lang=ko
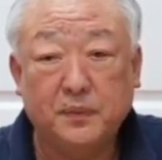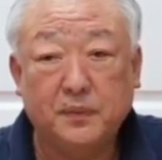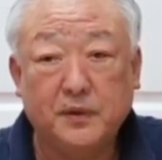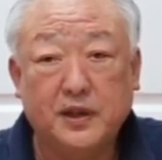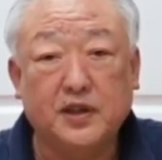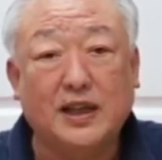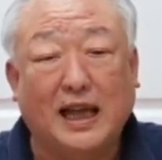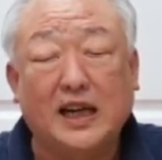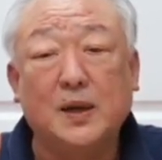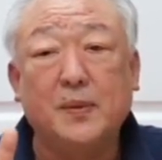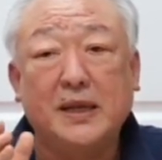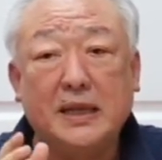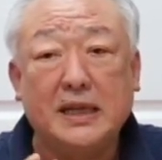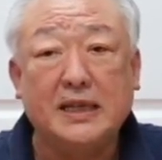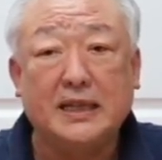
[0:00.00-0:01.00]
그래서 나를
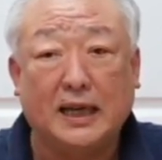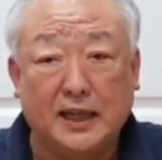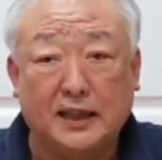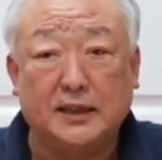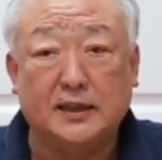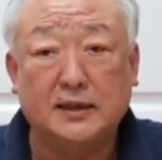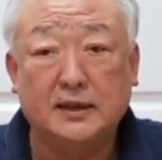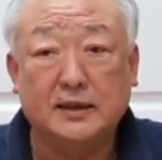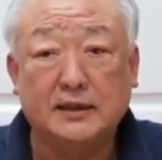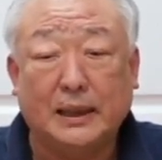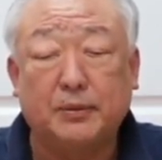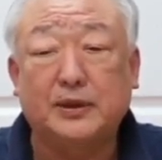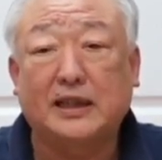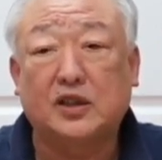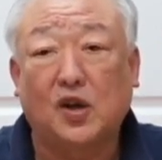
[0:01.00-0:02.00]
믿는 자는
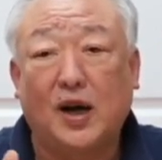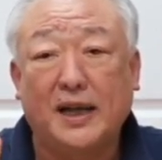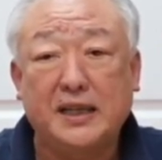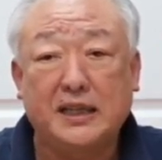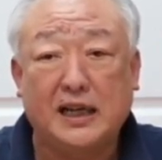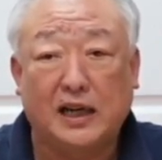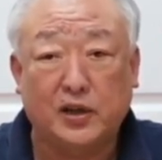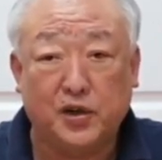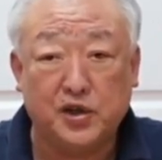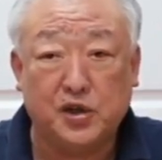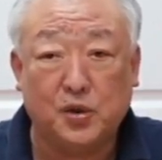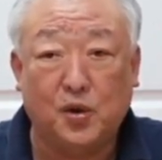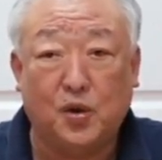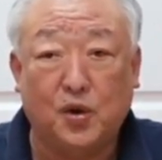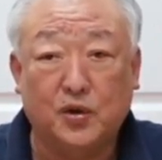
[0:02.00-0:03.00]
나보다 더한 일을 할
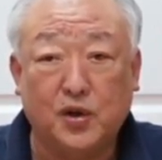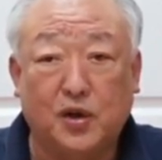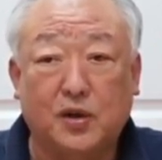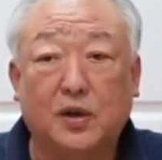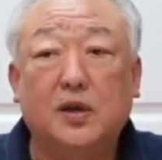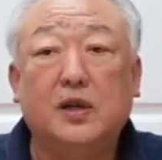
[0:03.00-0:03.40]
것이고 더,